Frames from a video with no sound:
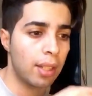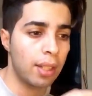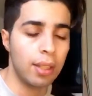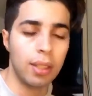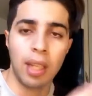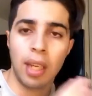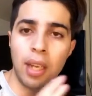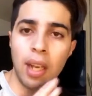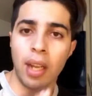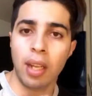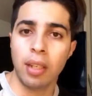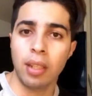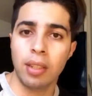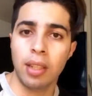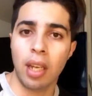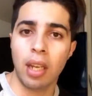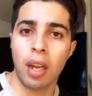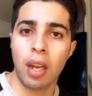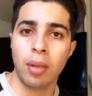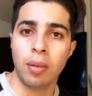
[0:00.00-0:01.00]
دير
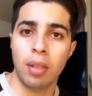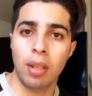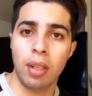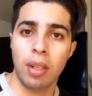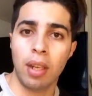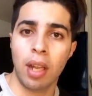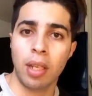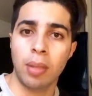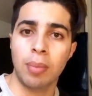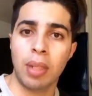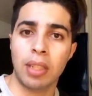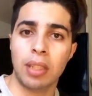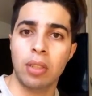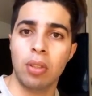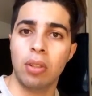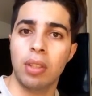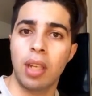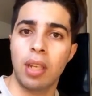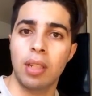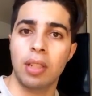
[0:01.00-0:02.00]
دير
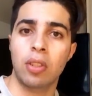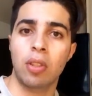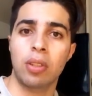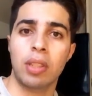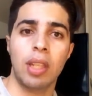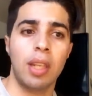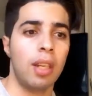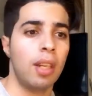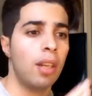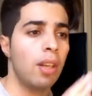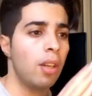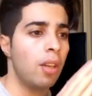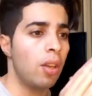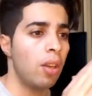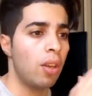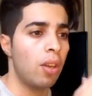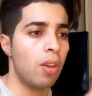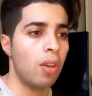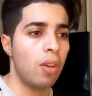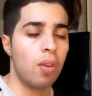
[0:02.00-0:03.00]
لانيماسيون دير لي زوتيل
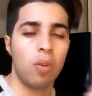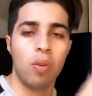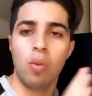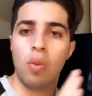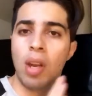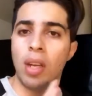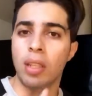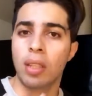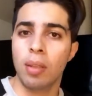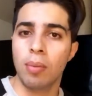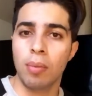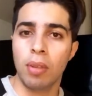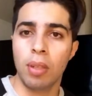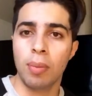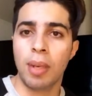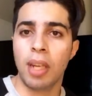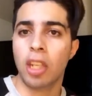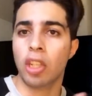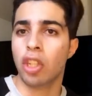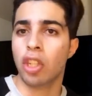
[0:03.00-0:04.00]
وهاد لي
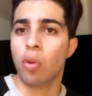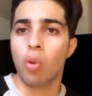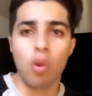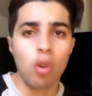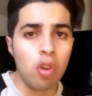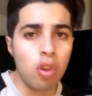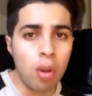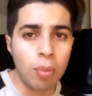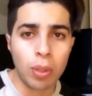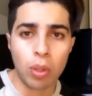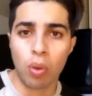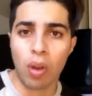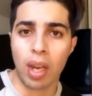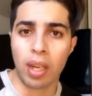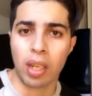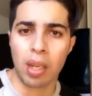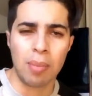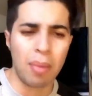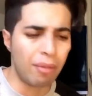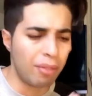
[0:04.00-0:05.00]
ماناجر كلهم
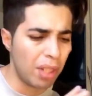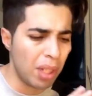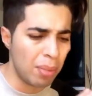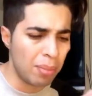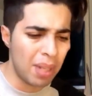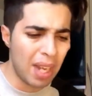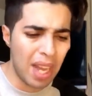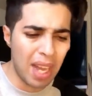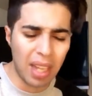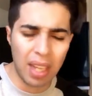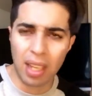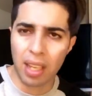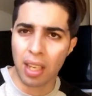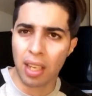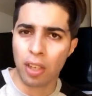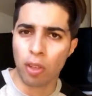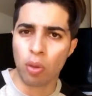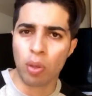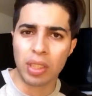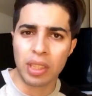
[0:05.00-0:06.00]
تواركه ما فيهم
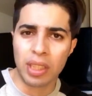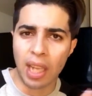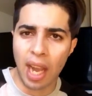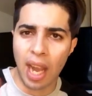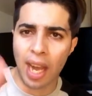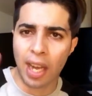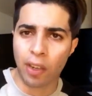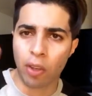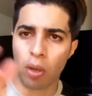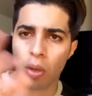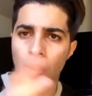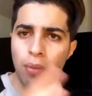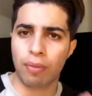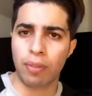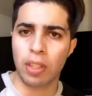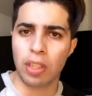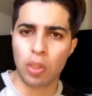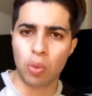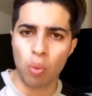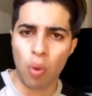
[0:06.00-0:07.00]
لا ركن
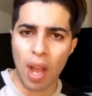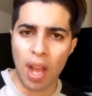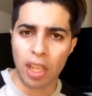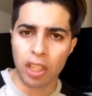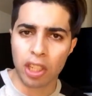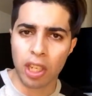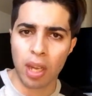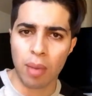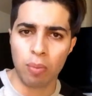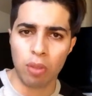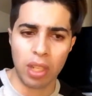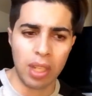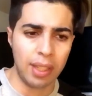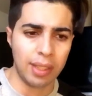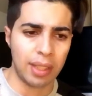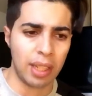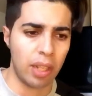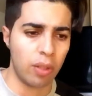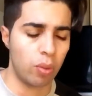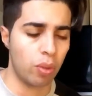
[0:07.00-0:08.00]
تعارف لا زواج لا مولاي
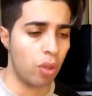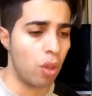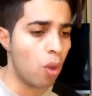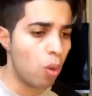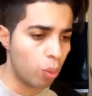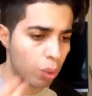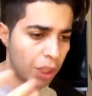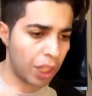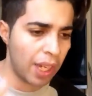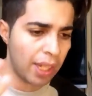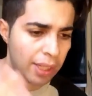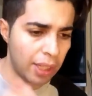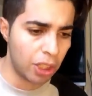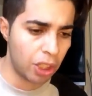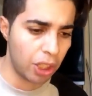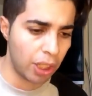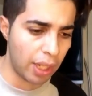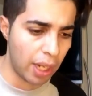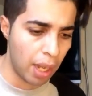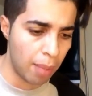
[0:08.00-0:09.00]
حزانون وشرحت
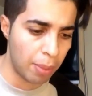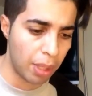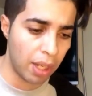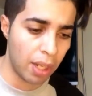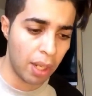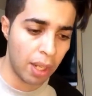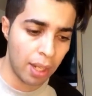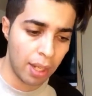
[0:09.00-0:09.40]
هادشي كامل